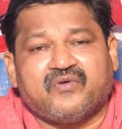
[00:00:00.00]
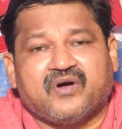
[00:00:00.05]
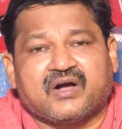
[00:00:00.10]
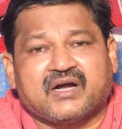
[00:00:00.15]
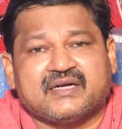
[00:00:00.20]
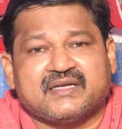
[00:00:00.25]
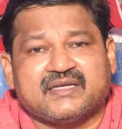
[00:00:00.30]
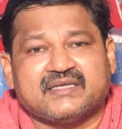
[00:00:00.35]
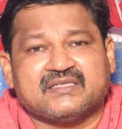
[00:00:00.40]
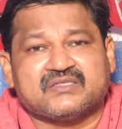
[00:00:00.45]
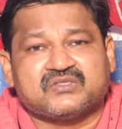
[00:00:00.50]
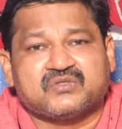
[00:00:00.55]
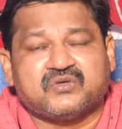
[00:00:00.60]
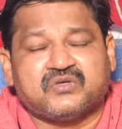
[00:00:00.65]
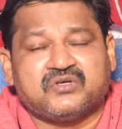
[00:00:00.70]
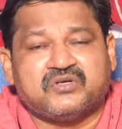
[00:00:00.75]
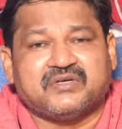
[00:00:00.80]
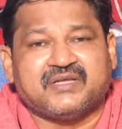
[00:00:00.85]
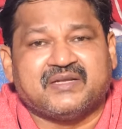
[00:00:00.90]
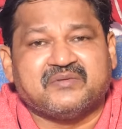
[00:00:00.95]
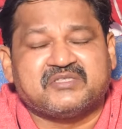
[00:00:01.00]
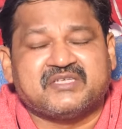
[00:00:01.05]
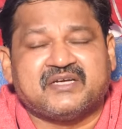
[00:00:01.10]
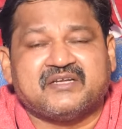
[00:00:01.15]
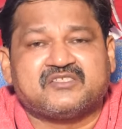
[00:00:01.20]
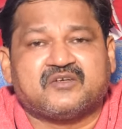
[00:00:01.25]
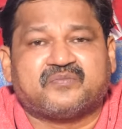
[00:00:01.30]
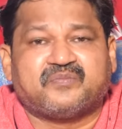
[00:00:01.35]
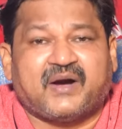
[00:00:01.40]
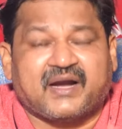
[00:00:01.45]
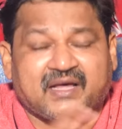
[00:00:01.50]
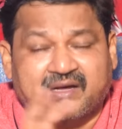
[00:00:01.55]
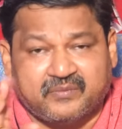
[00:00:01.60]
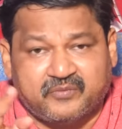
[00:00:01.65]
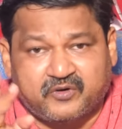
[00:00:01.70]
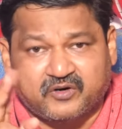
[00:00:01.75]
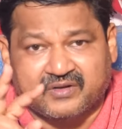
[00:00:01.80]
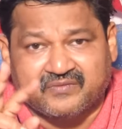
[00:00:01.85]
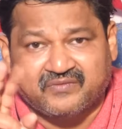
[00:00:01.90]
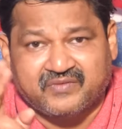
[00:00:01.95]
ఒకటి సూర్యుడు ఎనిమిది
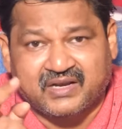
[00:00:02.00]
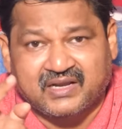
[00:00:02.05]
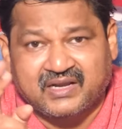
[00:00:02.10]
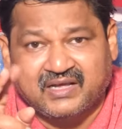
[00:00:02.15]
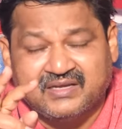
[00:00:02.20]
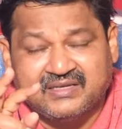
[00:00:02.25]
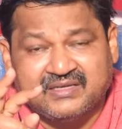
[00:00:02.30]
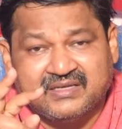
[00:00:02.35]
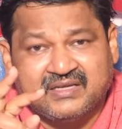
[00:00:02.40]
పడకపోవడం వల్ల